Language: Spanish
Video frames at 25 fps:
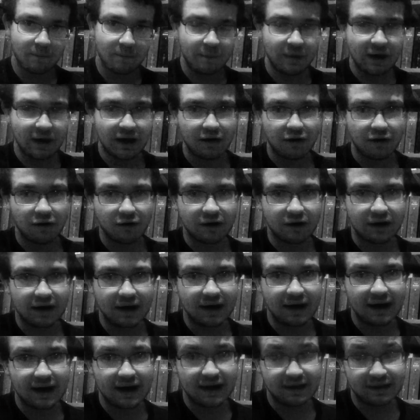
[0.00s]
pero
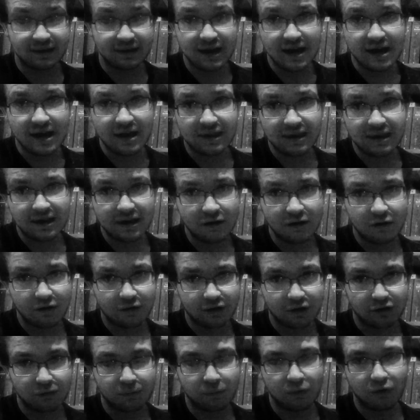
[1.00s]
que atienden o
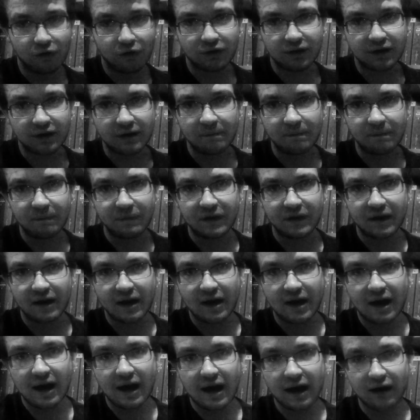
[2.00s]
responden
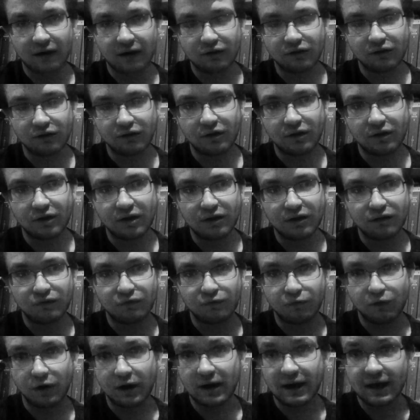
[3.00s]
a acciones
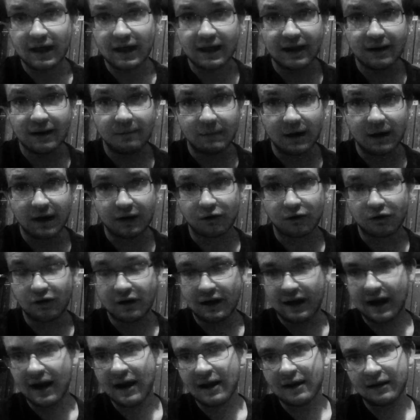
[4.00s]
fuera del marco
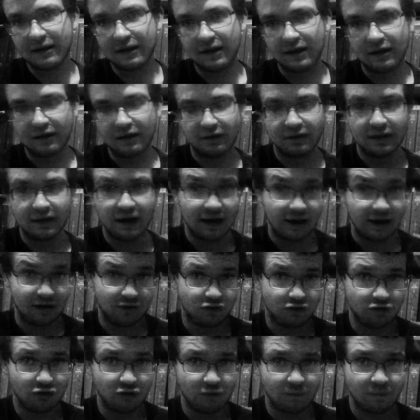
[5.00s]
legal. De
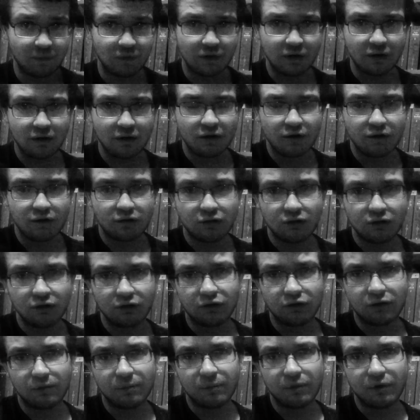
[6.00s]
hecho, son
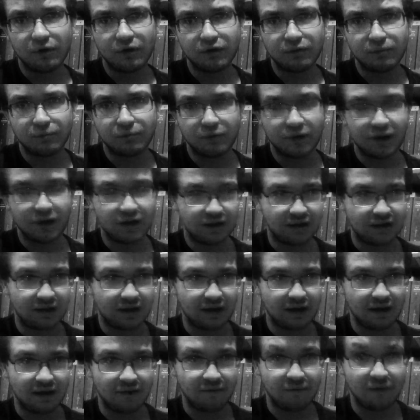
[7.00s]
grupos pues
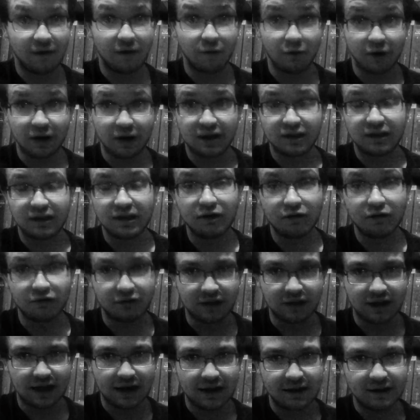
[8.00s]
que favorecen los
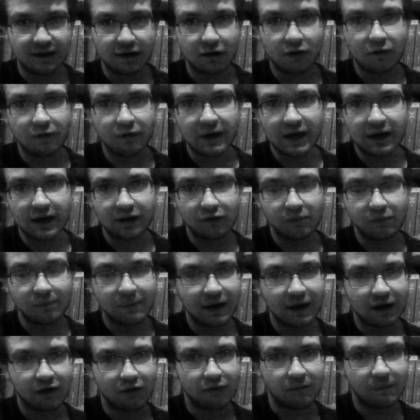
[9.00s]
ideales del gobierno
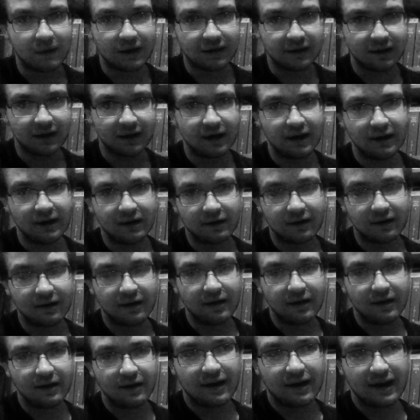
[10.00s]
para combatir
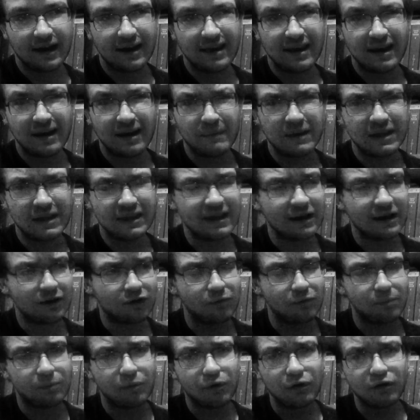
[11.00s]
generalmente a
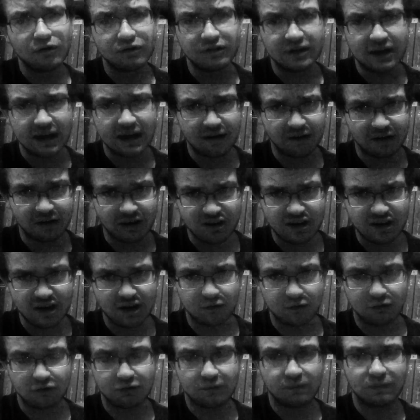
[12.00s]
grupos
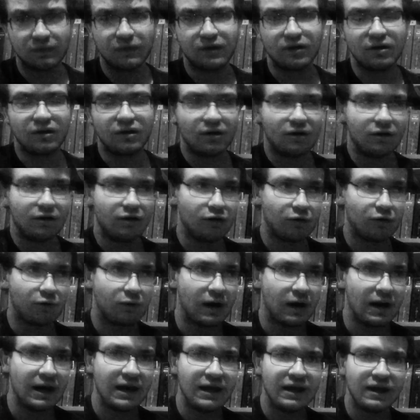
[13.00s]
guerrilleros lo
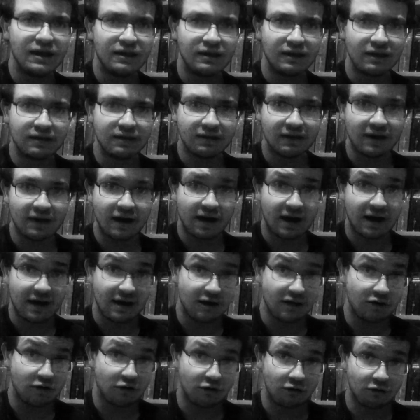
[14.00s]
cual es hasta
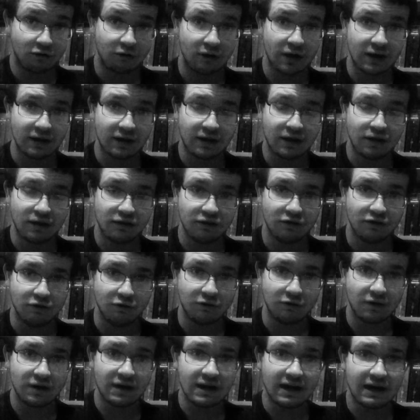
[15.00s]
incongruente si
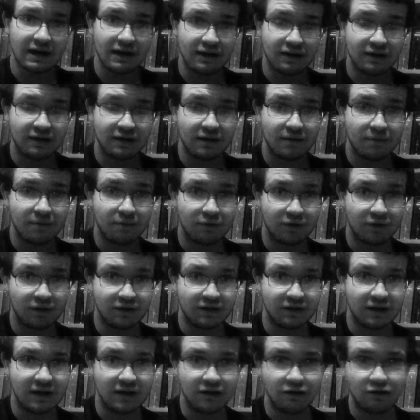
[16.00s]
uno analiza
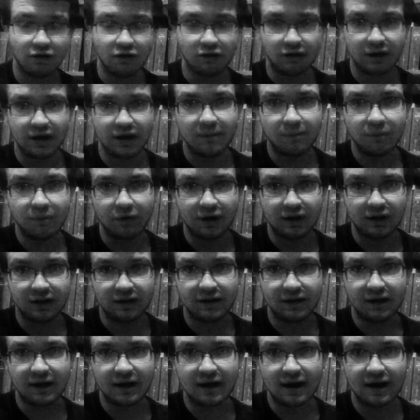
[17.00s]
pues la ideología
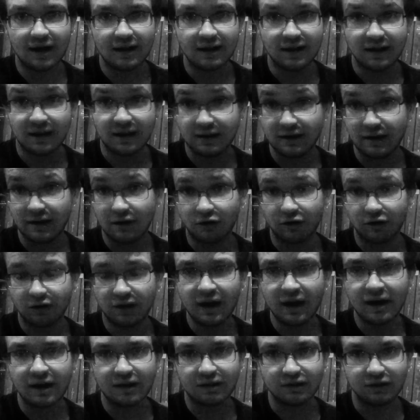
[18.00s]
política de Daniel
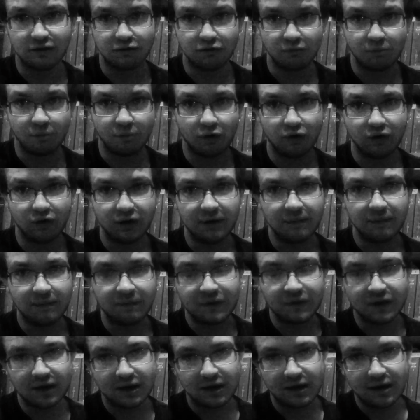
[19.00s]
Ortega. Se supone
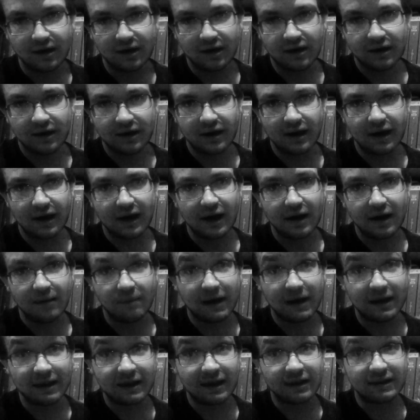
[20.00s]
que el
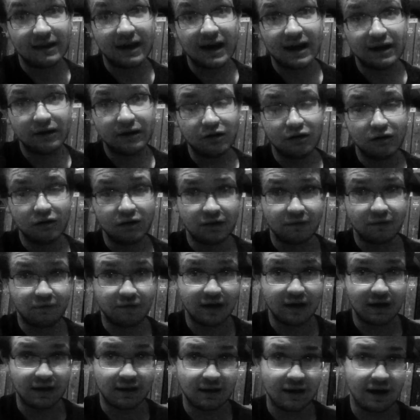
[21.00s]
mandatario
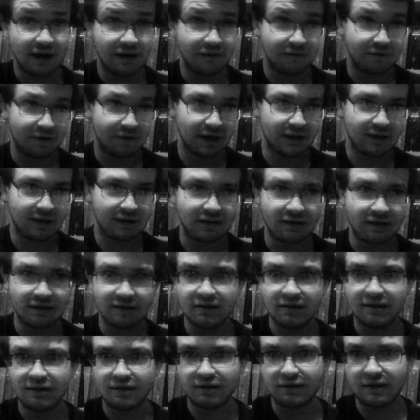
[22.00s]
defiende al Frente
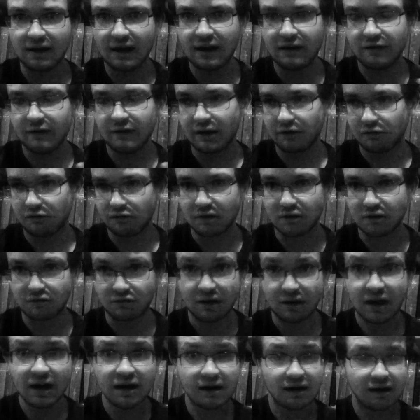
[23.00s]
Sandinista de Liberación
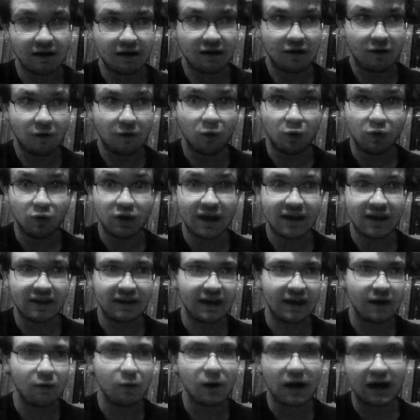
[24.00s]
Nacional, una
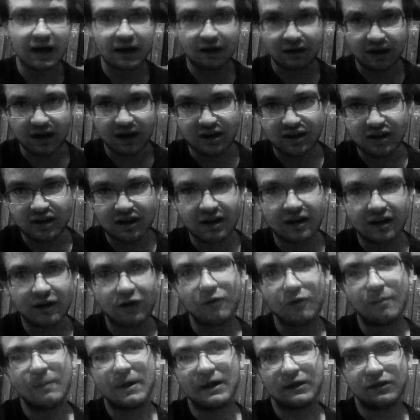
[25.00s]
antigua guerrilla que
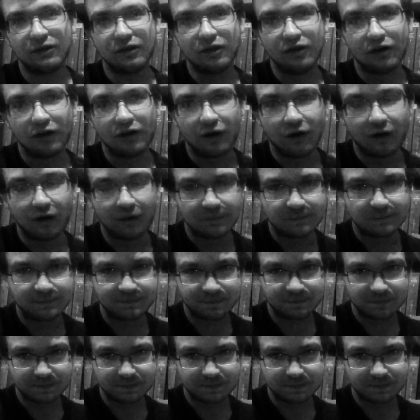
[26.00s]
combatió